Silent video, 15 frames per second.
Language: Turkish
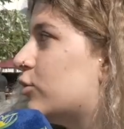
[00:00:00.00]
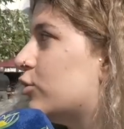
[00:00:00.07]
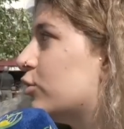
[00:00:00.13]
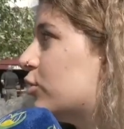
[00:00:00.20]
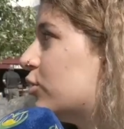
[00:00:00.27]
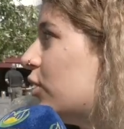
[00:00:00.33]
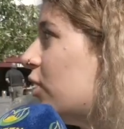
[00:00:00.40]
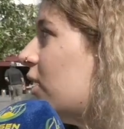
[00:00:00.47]

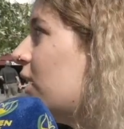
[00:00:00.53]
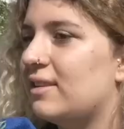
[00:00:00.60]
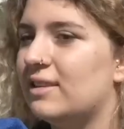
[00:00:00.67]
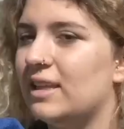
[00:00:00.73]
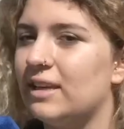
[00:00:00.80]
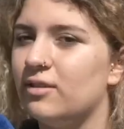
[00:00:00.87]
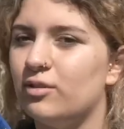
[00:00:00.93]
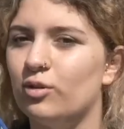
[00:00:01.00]
Çünkü
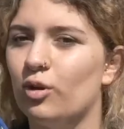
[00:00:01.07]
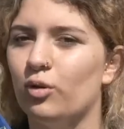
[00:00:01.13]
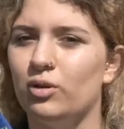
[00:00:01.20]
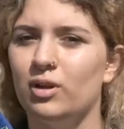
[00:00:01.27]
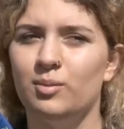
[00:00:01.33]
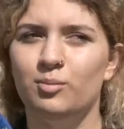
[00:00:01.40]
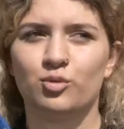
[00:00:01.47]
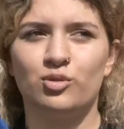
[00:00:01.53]
deniz
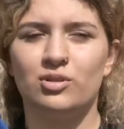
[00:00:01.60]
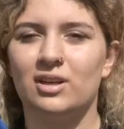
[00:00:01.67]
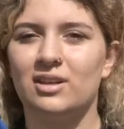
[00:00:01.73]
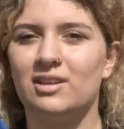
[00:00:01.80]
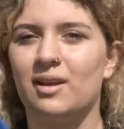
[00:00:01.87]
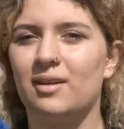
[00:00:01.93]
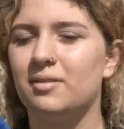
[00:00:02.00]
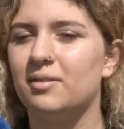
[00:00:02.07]
yollarımız
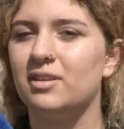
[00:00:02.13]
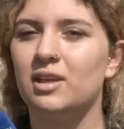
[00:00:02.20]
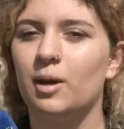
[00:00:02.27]
üzerinden